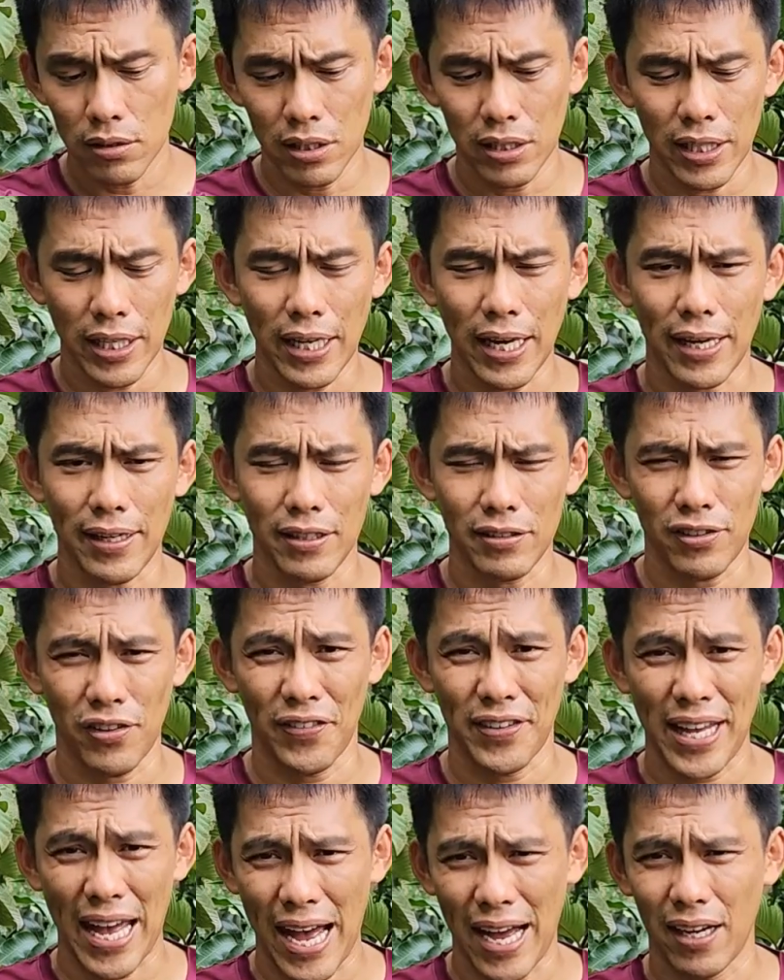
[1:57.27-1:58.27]
ซึ่งขี้ไก่ทั้งส
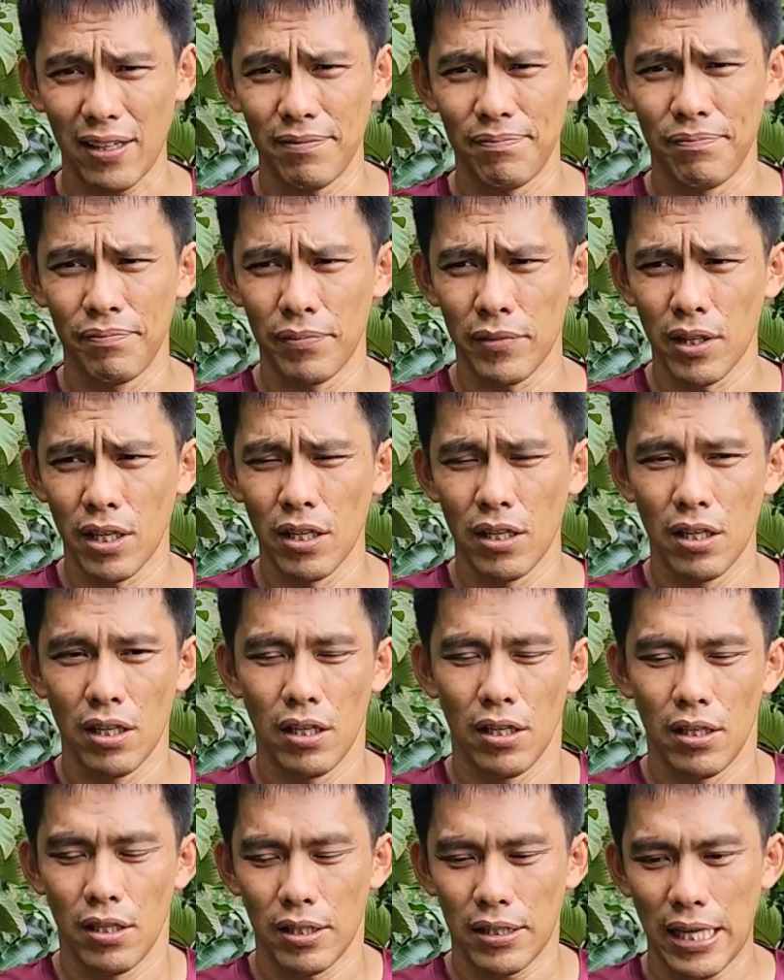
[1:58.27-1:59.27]
องอย่าง
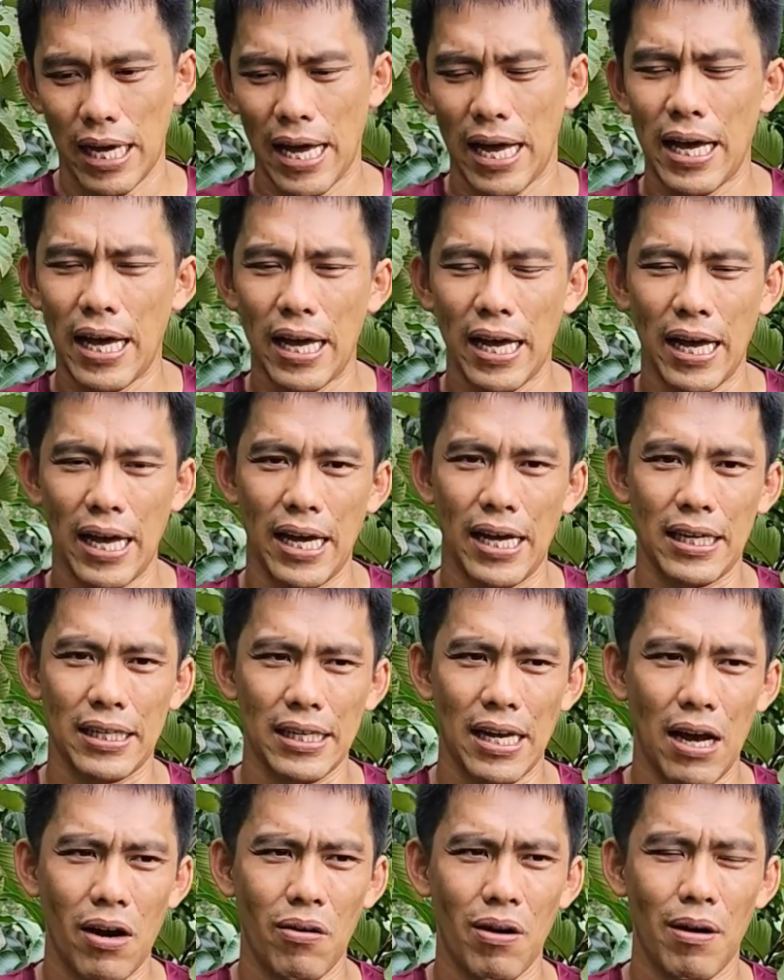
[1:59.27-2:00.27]
ถ้าหาก
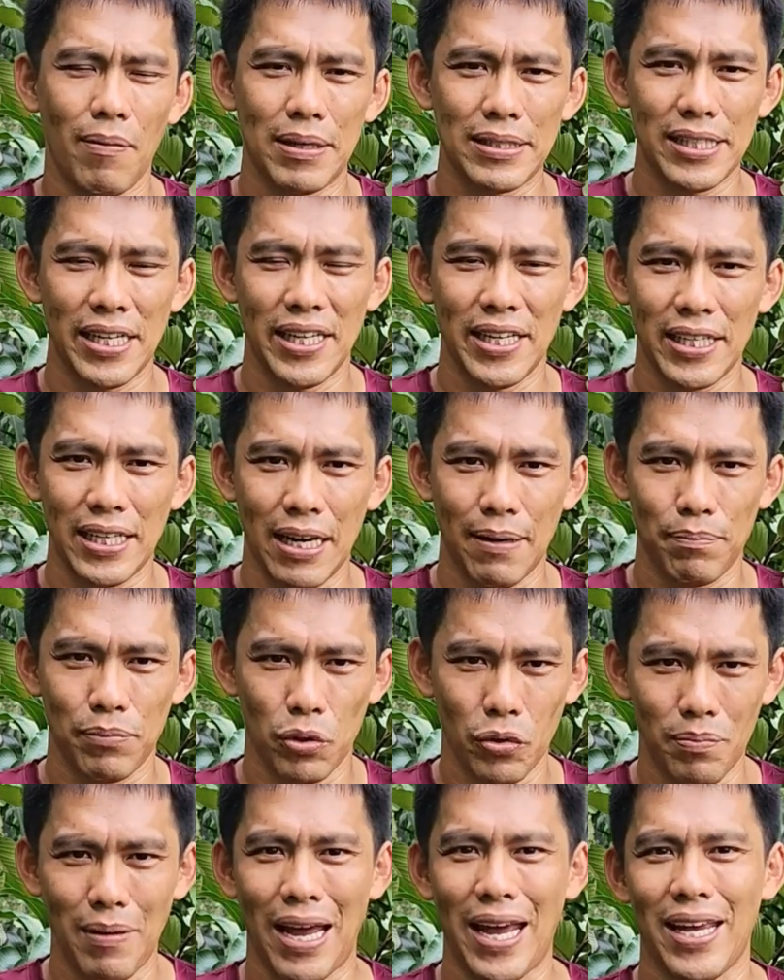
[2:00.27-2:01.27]
เราเอามาใช้กับ
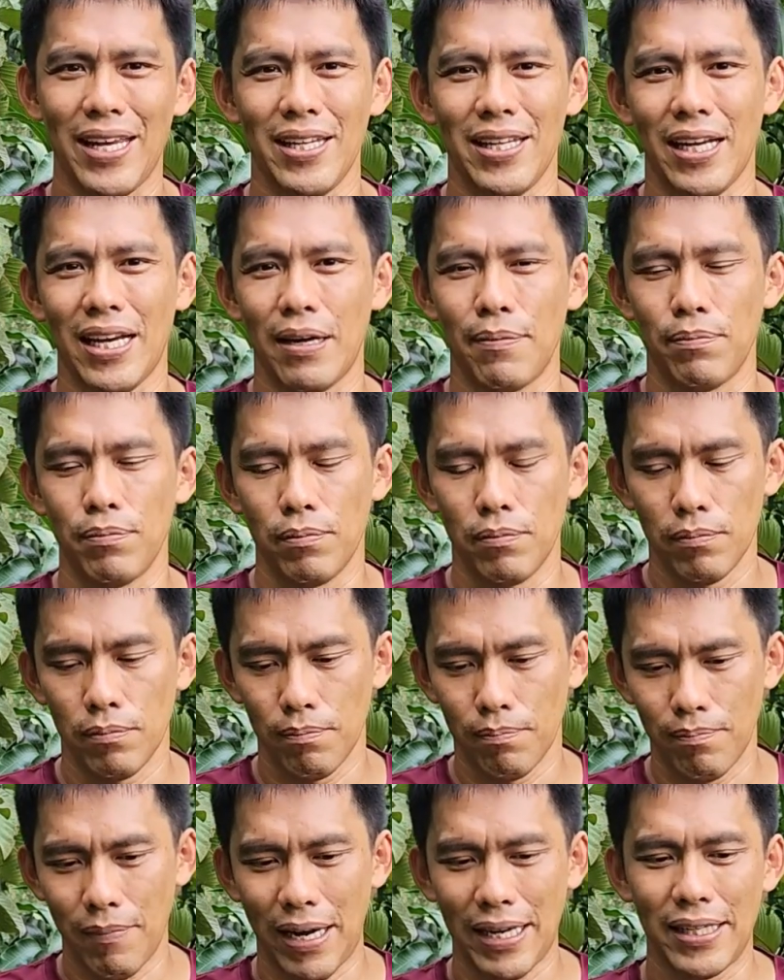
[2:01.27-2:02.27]
ต้นไม้นะครับ
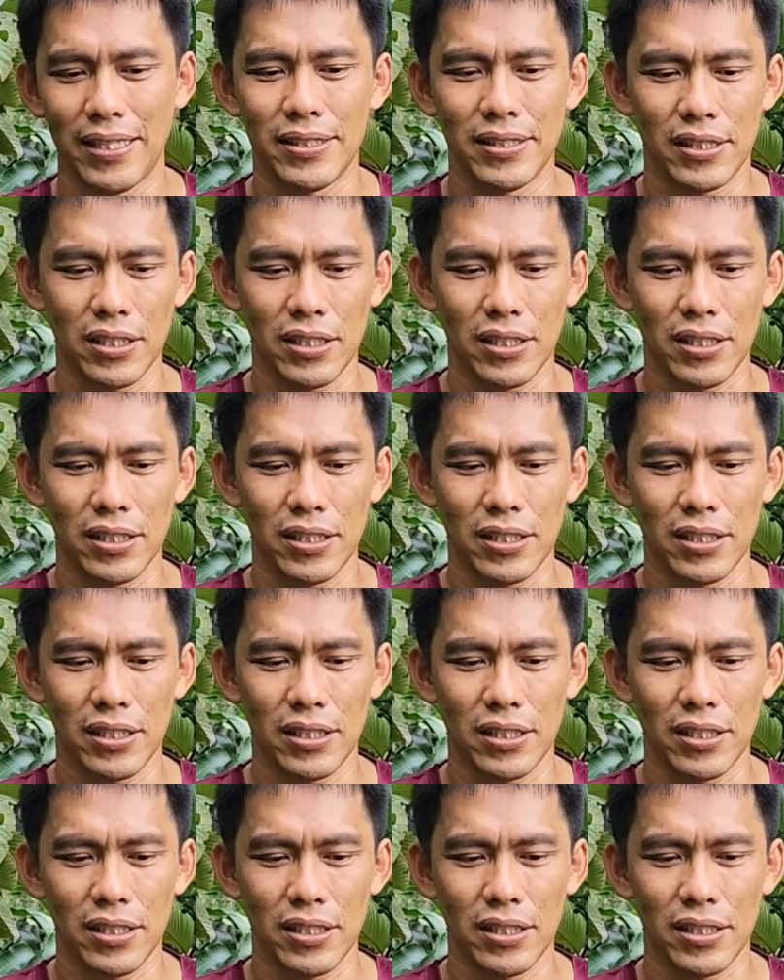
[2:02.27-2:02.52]
มัน